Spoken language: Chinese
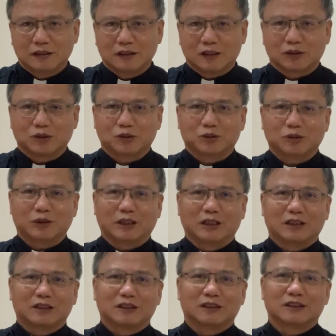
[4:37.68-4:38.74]
耶稣都
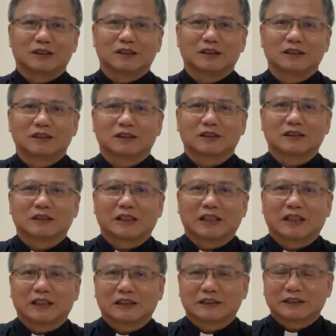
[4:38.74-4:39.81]
用增
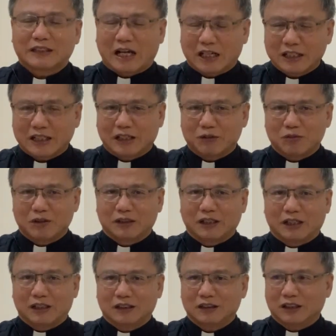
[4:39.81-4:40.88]
加党个伟
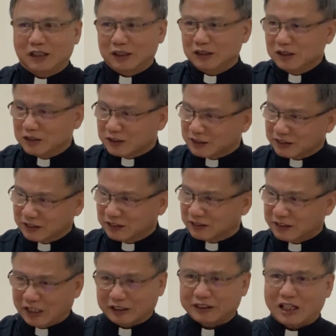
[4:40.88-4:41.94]
大，你
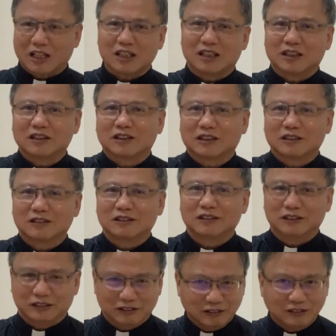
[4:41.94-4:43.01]
撒胆啊你。
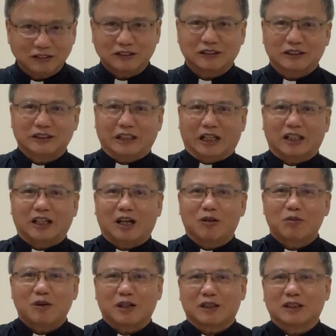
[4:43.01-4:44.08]
家己熬
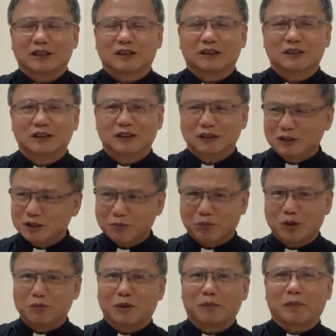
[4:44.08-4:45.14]
骨壳，你
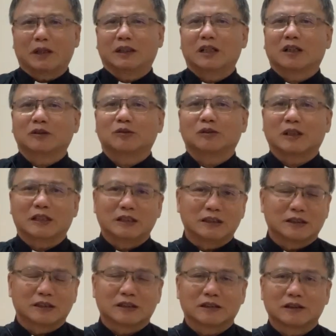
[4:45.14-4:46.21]
袂明白天主的
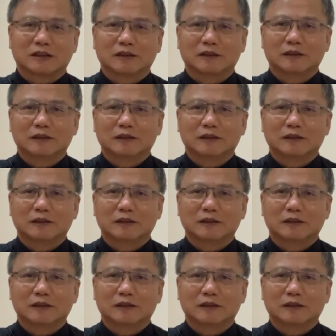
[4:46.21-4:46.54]
意思。